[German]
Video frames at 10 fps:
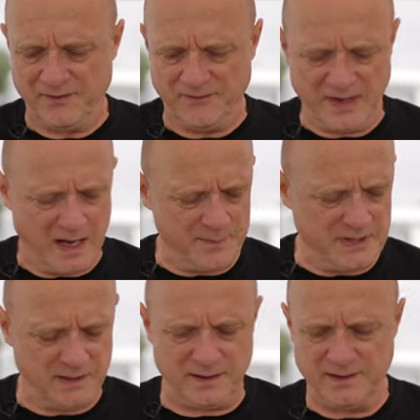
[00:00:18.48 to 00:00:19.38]
Wir haben
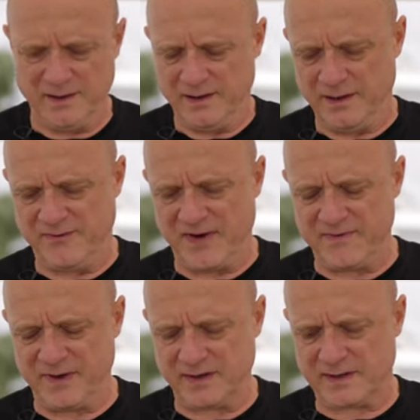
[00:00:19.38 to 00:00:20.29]
hier ein
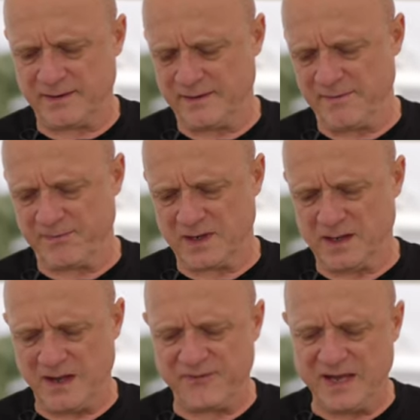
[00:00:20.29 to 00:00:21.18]
Fahrwerk
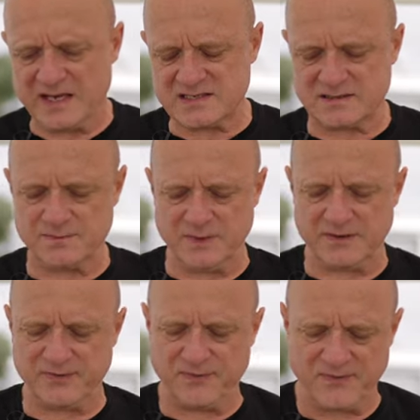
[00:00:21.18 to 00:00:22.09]
FES
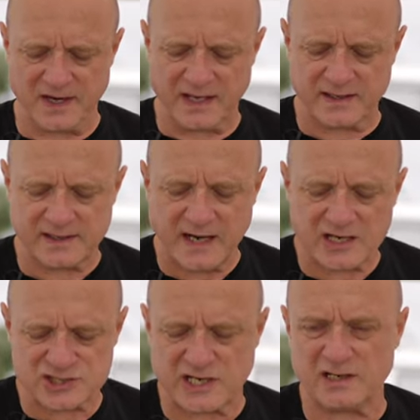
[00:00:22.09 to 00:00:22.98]
mit verlängerten
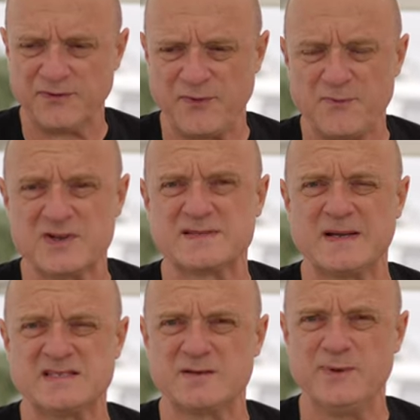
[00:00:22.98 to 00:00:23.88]
Akschenkeln,
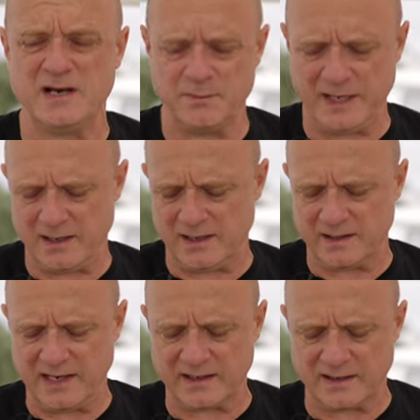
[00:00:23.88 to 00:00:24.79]
25 mm
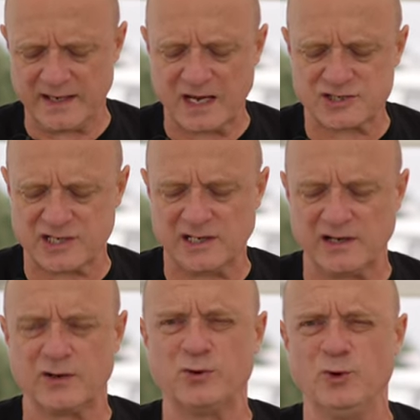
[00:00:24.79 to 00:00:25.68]
längere Akschenkel
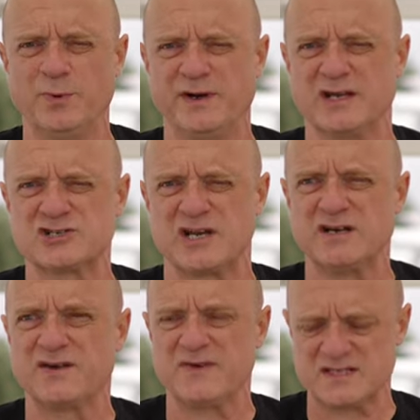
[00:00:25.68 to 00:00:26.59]
gegenüber der
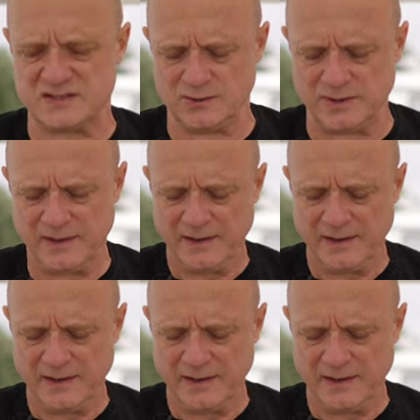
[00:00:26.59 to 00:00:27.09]
Standardversion.